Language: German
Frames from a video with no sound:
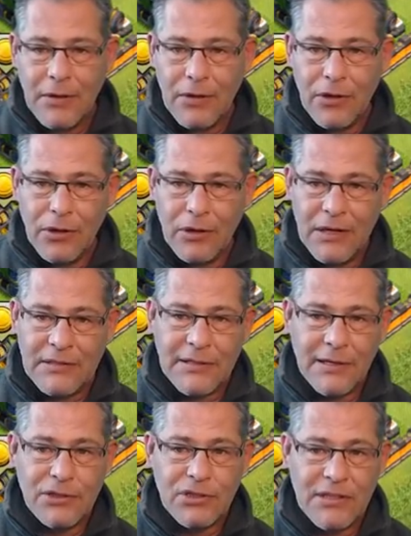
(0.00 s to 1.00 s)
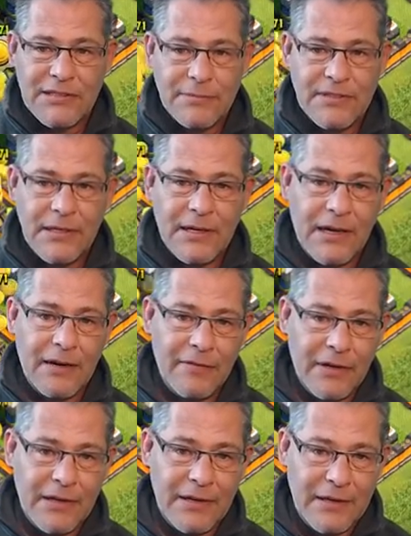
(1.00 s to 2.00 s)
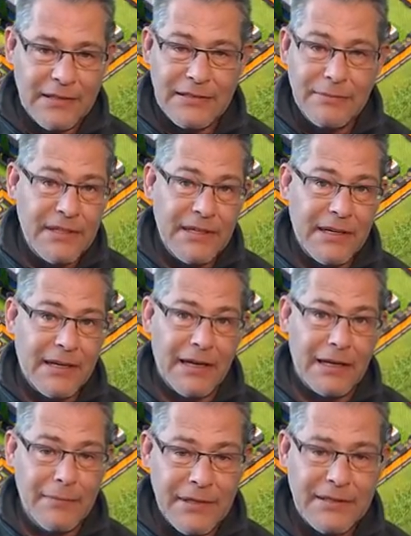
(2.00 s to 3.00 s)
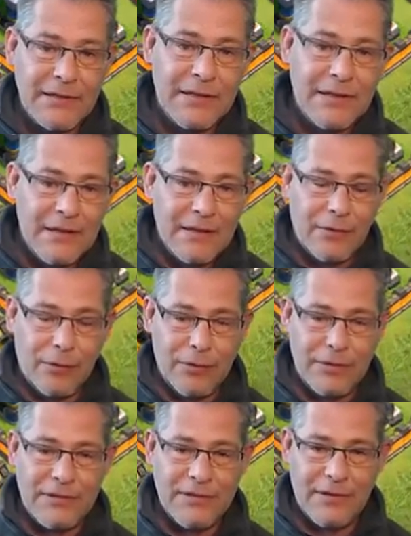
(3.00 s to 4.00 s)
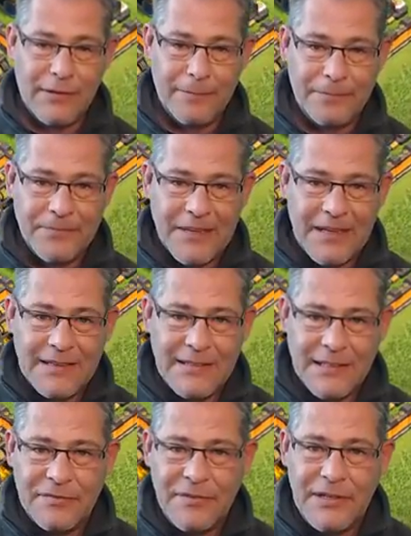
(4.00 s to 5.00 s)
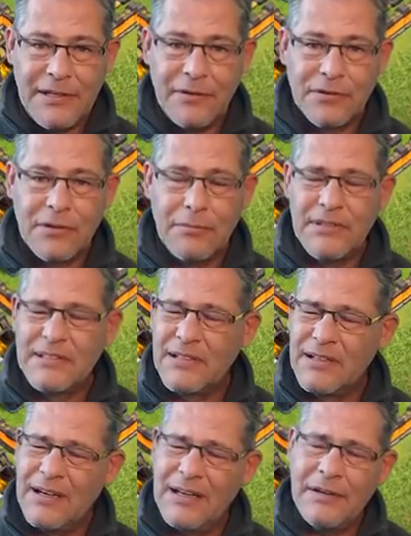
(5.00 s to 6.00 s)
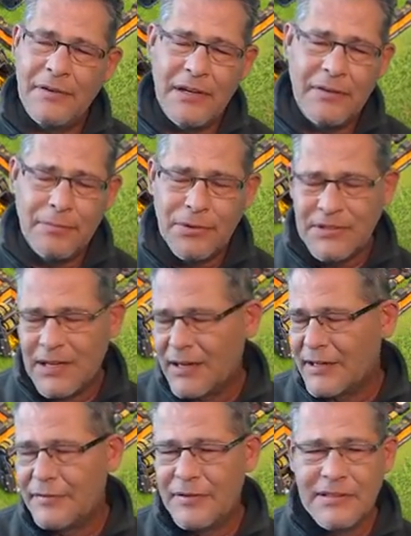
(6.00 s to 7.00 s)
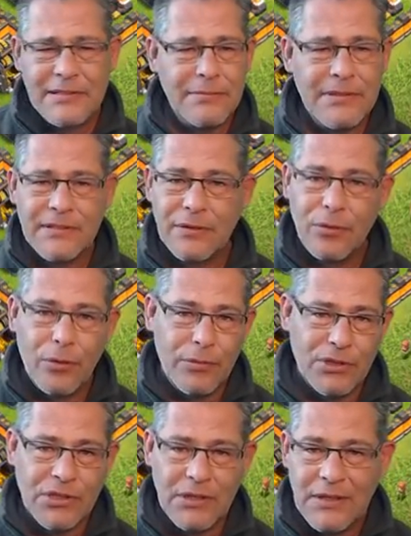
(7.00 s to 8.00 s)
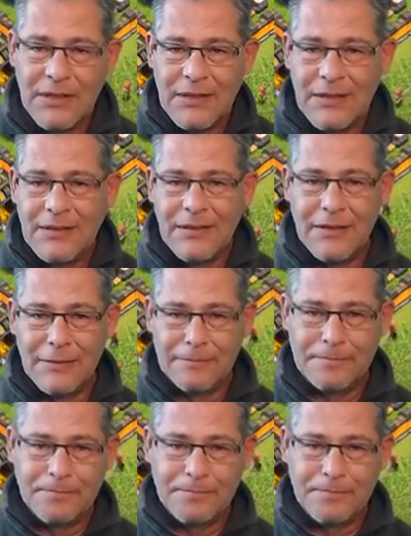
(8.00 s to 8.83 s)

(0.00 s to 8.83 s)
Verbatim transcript: äh, hast keinen Stress im CK, weil es nimmt dich eh keiner mit. Und ähm, das finde ich noch so ein bisschen, ah, ich, ich muss sagen, ich finde es ein bisschen komisch. Ähm,